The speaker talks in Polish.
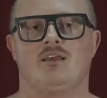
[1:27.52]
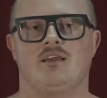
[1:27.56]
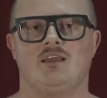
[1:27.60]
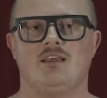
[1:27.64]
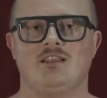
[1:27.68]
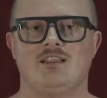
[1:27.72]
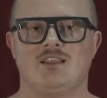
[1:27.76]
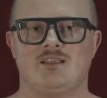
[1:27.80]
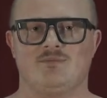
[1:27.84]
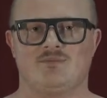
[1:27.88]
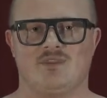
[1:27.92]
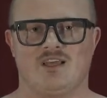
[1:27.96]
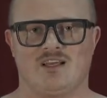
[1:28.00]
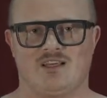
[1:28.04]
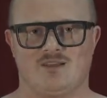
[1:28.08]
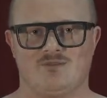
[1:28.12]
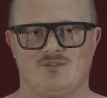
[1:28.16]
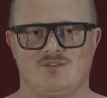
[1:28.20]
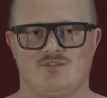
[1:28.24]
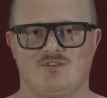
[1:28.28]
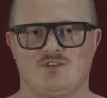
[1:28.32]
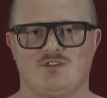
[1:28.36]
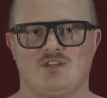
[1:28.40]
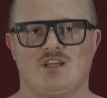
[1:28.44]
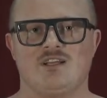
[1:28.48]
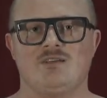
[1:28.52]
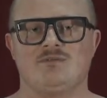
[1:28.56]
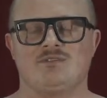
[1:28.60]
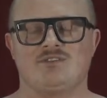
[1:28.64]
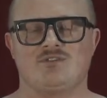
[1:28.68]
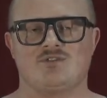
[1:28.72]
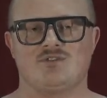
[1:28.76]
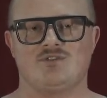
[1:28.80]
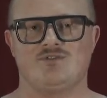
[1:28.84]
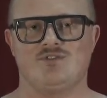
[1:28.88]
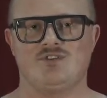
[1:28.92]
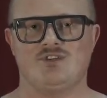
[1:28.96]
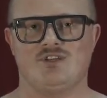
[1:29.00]
Innym takim ćwiczeniem jest
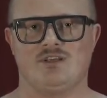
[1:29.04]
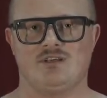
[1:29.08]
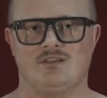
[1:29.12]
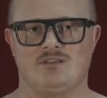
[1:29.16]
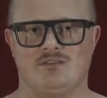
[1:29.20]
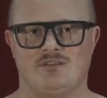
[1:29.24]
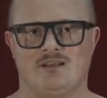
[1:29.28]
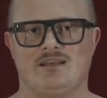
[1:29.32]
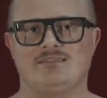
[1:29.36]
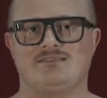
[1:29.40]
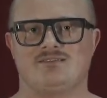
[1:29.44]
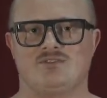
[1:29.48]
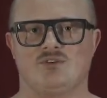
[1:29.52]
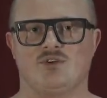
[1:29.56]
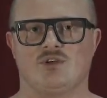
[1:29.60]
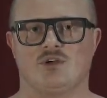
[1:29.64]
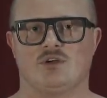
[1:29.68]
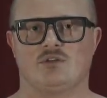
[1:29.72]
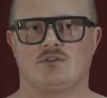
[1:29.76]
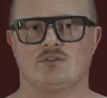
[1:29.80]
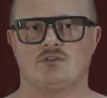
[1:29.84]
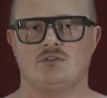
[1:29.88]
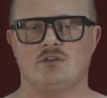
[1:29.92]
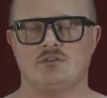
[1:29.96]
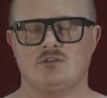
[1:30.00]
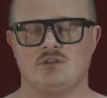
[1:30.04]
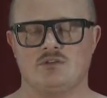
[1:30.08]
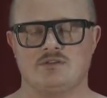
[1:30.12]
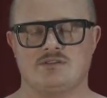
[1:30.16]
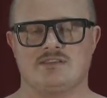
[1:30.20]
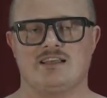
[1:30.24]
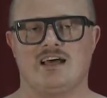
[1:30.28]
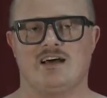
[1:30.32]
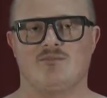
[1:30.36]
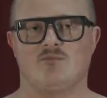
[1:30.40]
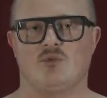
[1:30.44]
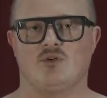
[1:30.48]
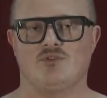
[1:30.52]
oczywiście na stojąco to
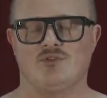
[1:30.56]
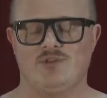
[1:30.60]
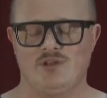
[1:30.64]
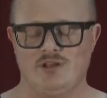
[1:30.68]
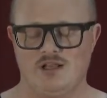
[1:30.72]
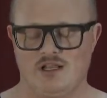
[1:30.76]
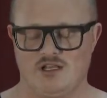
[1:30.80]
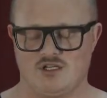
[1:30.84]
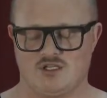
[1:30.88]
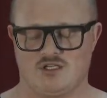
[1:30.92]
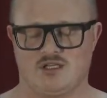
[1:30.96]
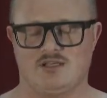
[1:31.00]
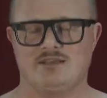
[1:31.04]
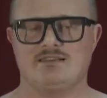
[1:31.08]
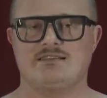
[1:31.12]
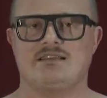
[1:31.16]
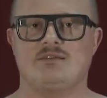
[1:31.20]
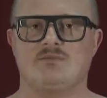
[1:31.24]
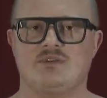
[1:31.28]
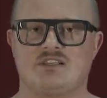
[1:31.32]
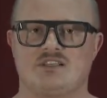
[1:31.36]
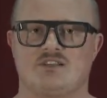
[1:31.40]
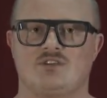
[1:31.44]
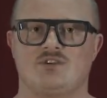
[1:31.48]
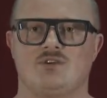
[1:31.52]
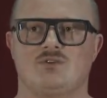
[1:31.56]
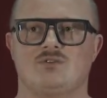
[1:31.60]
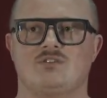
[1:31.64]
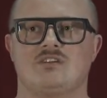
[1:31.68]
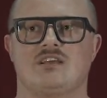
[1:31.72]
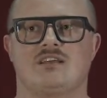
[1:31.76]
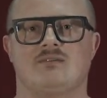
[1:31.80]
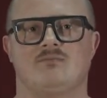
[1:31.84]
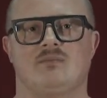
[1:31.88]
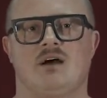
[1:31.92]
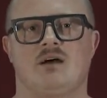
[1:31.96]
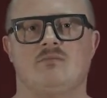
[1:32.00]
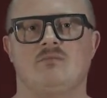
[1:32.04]
samo, tyle że zamiast
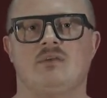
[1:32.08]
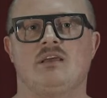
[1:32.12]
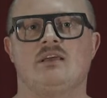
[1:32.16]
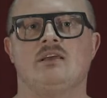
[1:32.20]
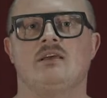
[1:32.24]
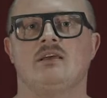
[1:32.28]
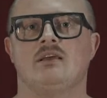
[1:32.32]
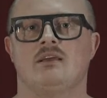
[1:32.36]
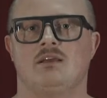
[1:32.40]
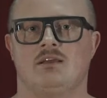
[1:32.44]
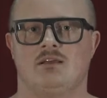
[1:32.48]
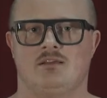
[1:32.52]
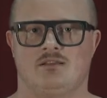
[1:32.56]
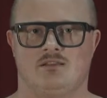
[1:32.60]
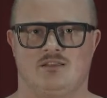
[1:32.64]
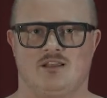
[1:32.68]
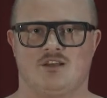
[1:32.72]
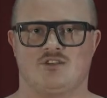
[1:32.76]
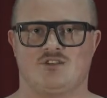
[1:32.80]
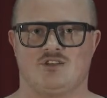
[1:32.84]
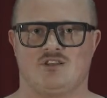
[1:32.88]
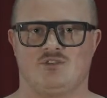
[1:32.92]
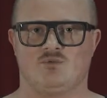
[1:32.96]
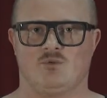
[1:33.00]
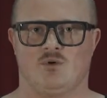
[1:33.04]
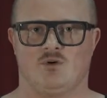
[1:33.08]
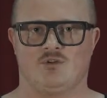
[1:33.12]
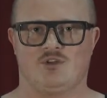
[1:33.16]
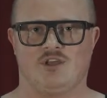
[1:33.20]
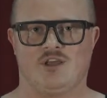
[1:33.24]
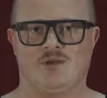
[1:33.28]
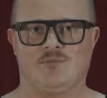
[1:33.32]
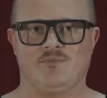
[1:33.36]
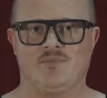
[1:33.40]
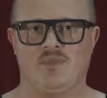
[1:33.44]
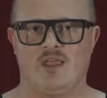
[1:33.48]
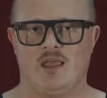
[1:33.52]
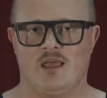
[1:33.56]
książek mamy nasze
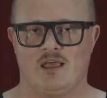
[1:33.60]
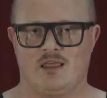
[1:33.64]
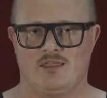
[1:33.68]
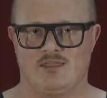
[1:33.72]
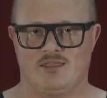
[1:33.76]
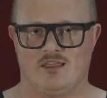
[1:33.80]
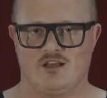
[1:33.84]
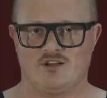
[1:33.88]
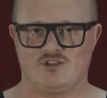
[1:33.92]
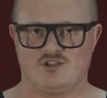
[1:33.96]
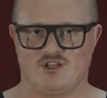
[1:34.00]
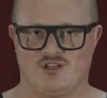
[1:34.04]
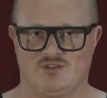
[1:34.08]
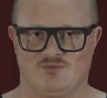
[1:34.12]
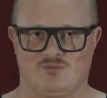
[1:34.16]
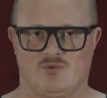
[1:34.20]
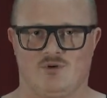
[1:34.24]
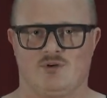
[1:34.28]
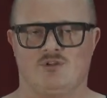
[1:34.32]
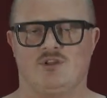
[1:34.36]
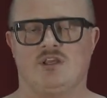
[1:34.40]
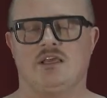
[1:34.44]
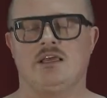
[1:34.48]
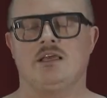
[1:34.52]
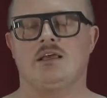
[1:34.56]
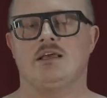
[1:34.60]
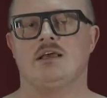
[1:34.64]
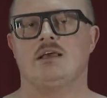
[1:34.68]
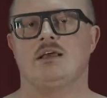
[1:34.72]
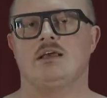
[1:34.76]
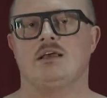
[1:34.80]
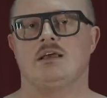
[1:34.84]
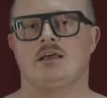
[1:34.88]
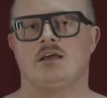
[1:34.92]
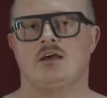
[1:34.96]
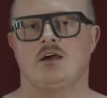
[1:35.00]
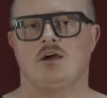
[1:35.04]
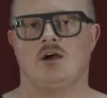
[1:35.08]
dłonie. Nasze dłonie
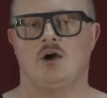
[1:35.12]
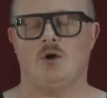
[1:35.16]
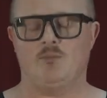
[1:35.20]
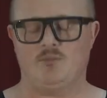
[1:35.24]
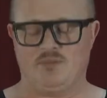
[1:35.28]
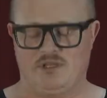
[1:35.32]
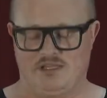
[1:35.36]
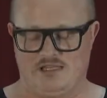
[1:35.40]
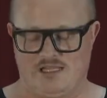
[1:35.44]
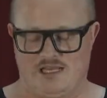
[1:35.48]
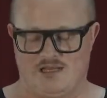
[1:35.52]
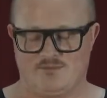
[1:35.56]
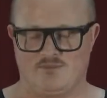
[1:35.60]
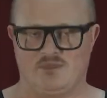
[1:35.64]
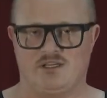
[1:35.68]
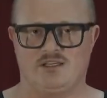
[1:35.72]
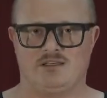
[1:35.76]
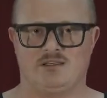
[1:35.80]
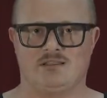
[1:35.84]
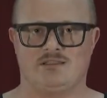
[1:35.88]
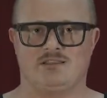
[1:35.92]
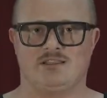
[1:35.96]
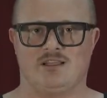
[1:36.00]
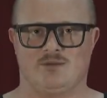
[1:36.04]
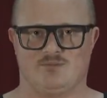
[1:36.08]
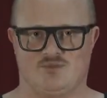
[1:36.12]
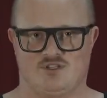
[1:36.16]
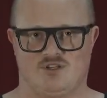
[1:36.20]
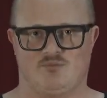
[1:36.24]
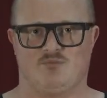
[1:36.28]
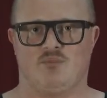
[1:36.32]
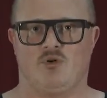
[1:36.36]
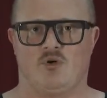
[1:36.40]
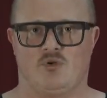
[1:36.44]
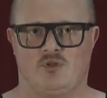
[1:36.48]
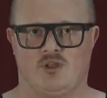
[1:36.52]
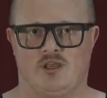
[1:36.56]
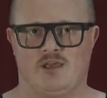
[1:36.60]
opinamy na
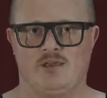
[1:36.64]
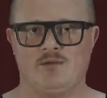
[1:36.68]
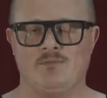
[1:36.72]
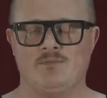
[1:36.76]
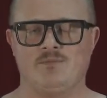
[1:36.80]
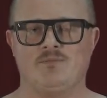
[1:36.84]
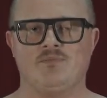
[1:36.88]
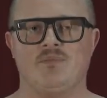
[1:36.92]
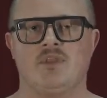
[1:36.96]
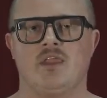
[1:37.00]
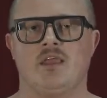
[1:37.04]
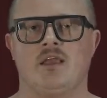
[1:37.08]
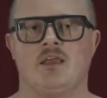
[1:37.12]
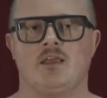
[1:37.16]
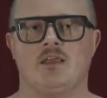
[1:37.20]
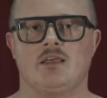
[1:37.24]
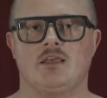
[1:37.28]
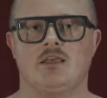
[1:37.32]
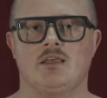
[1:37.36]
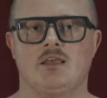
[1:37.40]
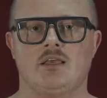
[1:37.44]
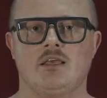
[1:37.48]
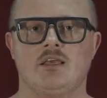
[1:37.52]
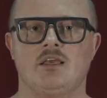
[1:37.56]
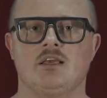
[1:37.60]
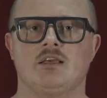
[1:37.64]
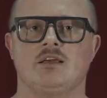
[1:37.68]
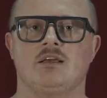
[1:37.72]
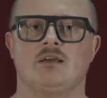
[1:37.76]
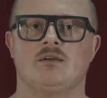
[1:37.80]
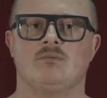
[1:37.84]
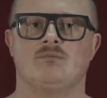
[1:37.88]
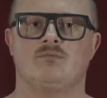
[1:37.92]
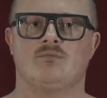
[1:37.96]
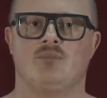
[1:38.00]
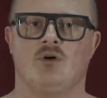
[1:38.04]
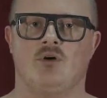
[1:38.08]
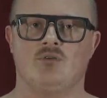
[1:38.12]
przeponie i
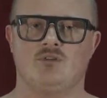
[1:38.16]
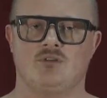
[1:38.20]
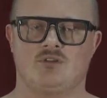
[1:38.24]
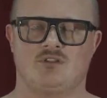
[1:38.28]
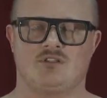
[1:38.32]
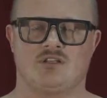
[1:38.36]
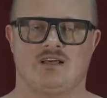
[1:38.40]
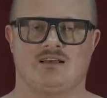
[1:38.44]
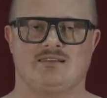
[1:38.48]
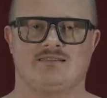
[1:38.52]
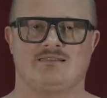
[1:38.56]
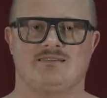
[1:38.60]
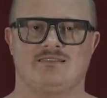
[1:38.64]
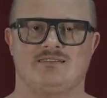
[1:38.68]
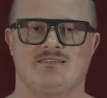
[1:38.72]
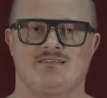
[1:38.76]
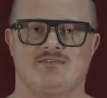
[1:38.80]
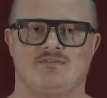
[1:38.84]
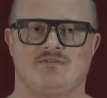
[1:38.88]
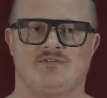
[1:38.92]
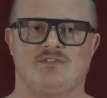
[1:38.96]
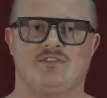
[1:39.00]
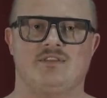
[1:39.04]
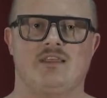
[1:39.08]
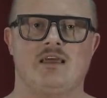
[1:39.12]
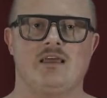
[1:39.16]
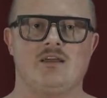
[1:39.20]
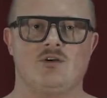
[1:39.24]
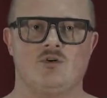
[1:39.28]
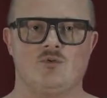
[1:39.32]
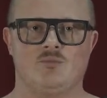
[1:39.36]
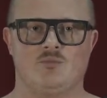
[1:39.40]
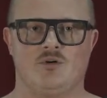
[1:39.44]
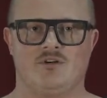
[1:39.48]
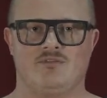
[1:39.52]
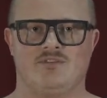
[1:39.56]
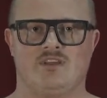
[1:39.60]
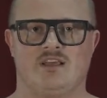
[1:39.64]
podczas
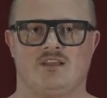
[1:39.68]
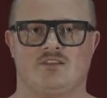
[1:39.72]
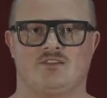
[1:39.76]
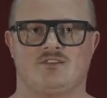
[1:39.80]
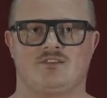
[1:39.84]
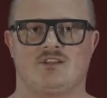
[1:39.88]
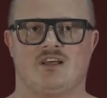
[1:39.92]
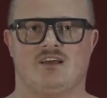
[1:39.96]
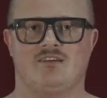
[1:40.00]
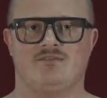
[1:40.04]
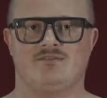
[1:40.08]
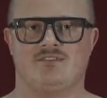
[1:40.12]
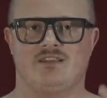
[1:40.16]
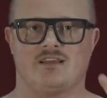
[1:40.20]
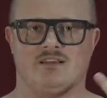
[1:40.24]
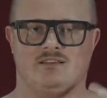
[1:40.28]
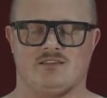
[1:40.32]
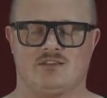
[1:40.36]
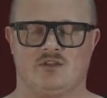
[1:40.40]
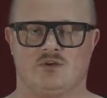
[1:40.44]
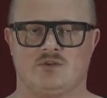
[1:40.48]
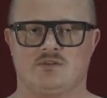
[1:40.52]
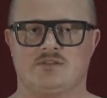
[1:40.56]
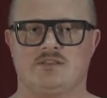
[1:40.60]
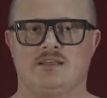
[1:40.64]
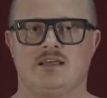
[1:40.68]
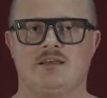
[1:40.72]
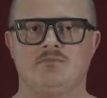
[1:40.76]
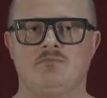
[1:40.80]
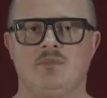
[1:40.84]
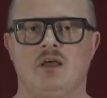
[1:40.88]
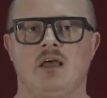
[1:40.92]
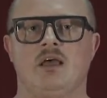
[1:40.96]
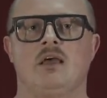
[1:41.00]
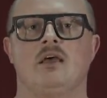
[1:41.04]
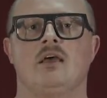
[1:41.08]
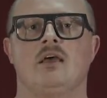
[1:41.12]
wdechu powietrza, wdech nosem,